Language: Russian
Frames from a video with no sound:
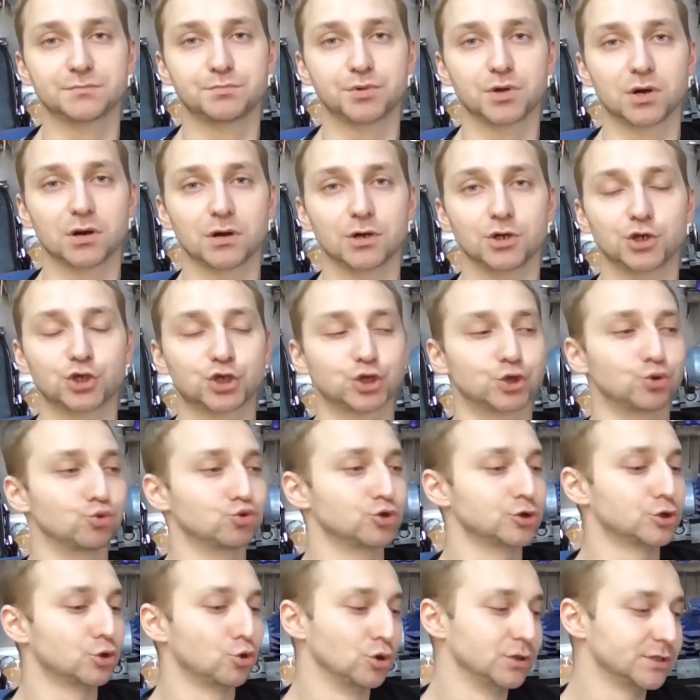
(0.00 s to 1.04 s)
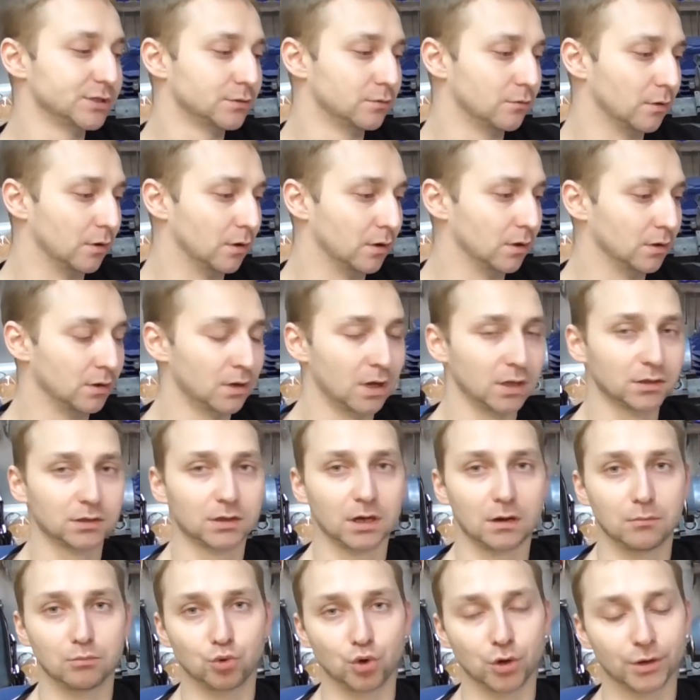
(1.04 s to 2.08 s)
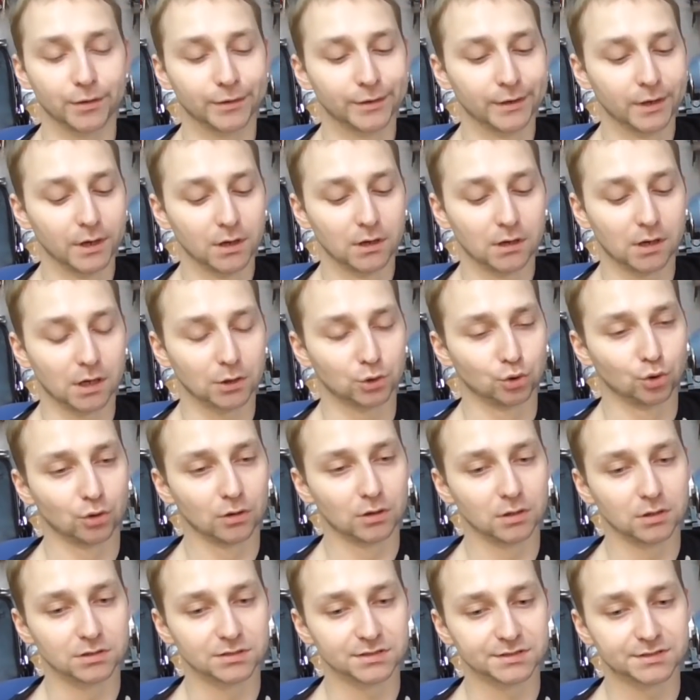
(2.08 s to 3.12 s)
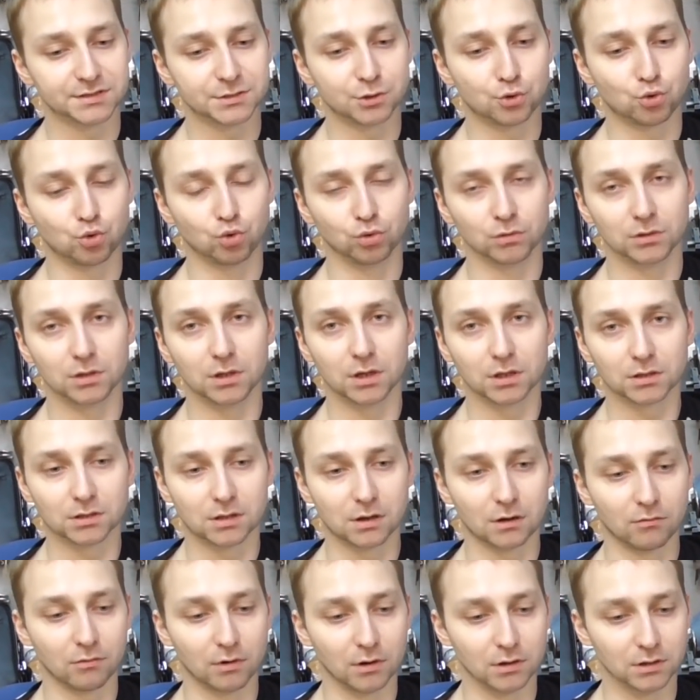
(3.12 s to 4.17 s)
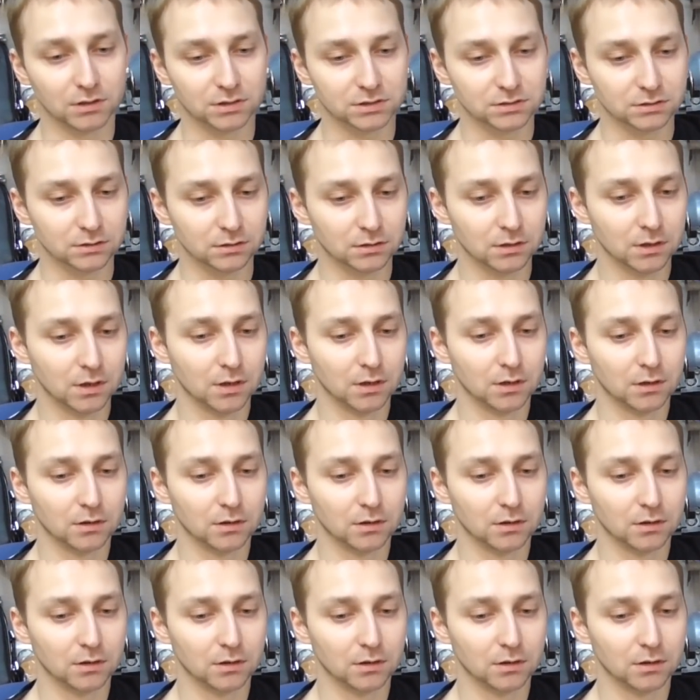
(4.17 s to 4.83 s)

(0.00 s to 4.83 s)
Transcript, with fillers: запирающее устройство на тамбуре, которое за секунды открывается,